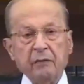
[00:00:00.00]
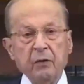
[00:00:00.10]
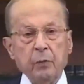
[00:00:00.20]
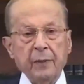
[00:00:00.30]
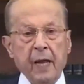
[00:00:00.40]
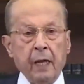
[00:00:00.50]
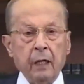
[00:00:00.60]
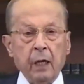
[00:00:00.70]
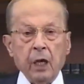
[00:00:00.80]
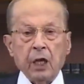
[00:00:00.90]

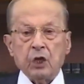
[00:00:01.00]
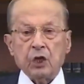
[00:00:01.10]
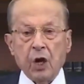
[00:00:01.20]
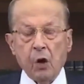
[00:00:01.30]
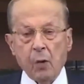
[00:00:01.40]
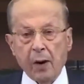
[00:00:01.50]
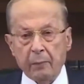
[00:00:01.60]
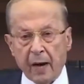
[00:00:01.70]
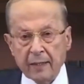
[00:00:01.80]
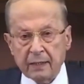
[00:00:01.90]
لبنان
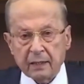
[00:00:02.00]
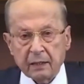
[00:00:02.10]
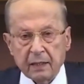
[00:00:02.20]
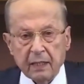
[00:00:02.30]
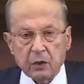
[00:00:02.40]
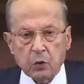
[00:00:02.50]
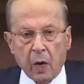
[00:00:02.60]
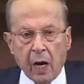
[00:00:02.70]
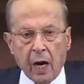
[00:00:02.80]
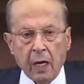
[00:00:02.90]
جاوب عن 60
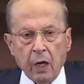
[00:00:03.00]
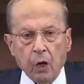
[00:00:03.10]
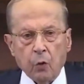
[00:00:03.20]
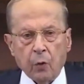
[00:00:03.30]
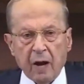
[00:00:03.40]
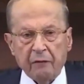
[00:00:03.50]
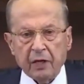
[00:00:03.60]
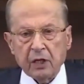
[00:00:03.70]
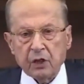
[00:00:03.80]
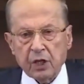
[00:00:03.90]
سؤال
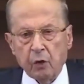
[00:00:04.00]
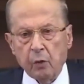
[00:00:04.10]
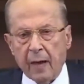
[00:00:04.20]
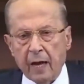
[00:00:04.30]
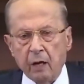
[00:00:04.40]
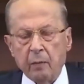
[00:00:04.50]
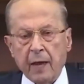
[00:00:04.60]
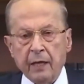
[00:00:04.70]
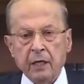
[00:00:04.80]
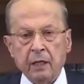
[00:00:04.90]
ورفض يجاوب عن
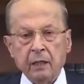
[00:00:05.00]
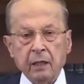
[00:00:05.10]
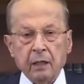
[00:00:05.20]
البقية